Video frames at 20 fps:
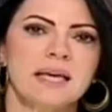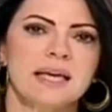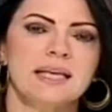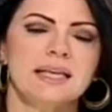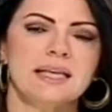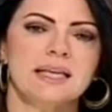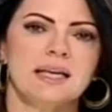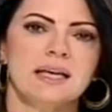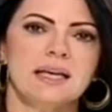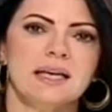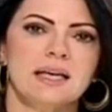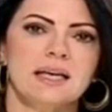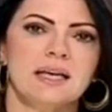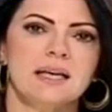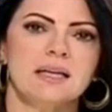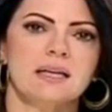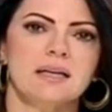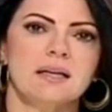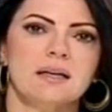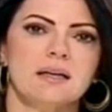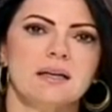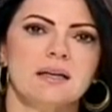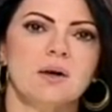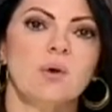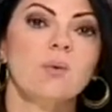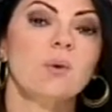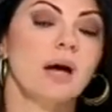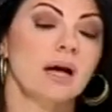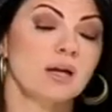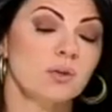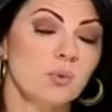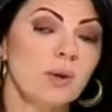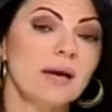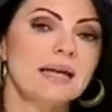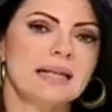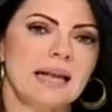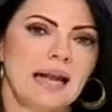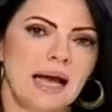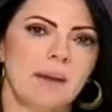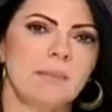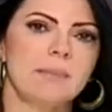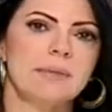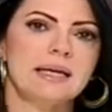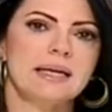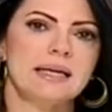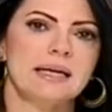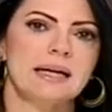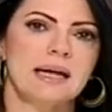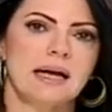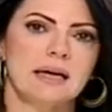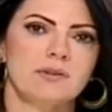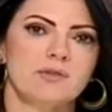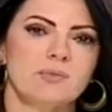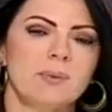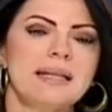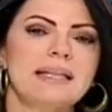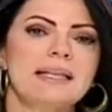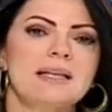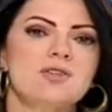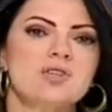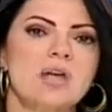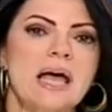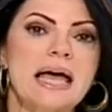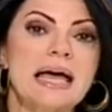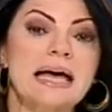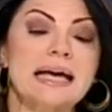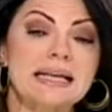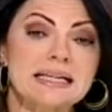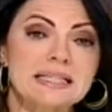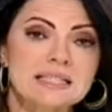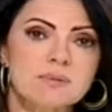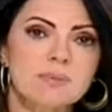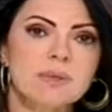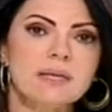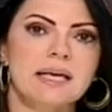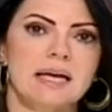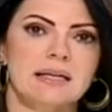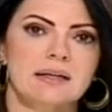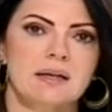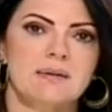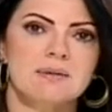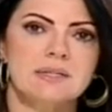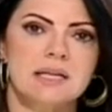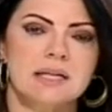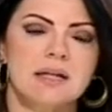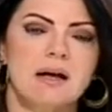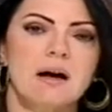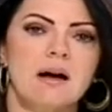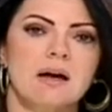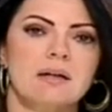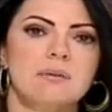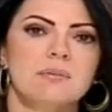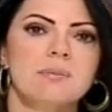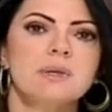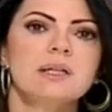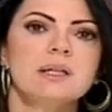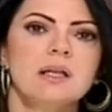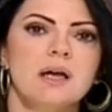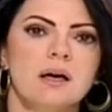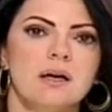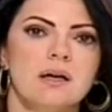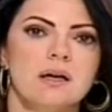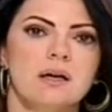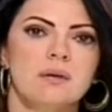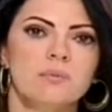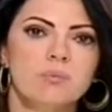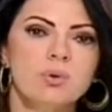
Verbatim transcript: هي آه، هو عنوان الحملة رح تبلش رسميا انطلاقا من آه،